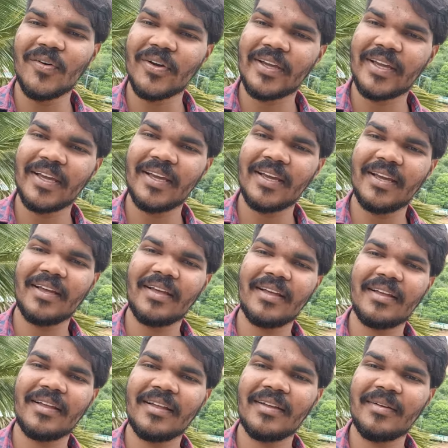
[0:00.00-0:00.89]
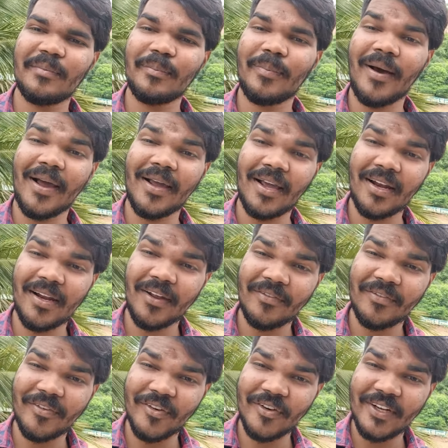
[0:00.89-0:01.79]
ఓకే బాయ్ ఐ
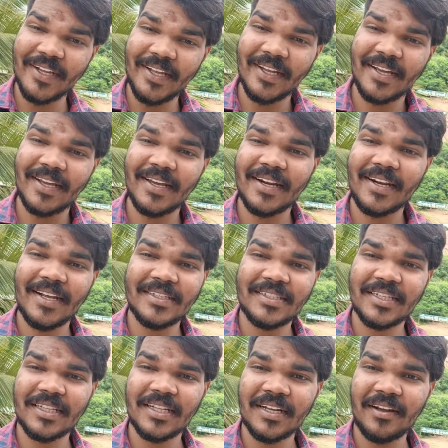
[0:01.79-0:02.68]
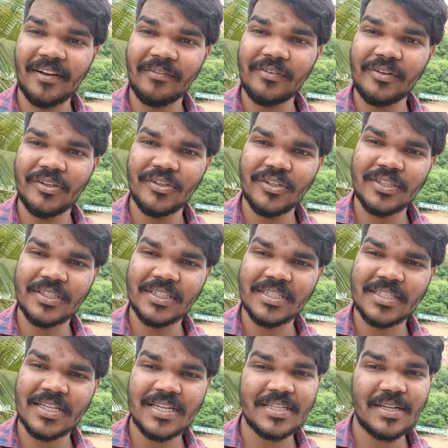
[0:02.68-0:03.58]
లవ్ యూ టేక్ కేర్ ఖచ్చితంగా వీడియో
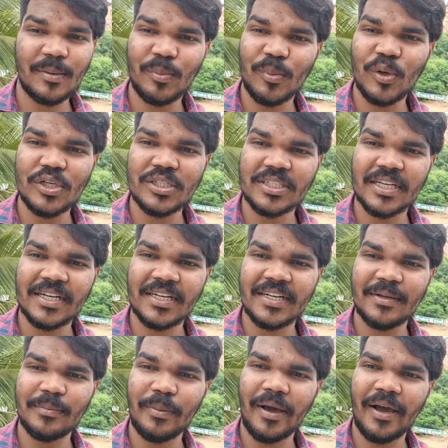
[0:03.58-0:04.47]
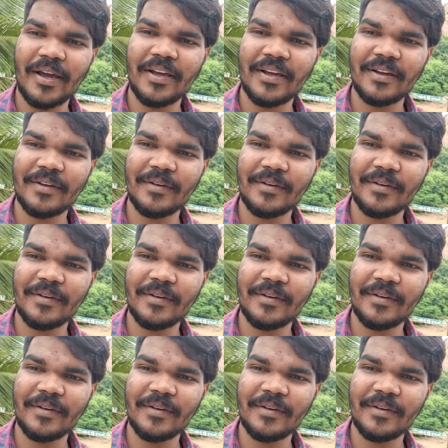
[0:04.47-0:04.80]
చేస్తా సపోర్ట్ చేయండి బాయ్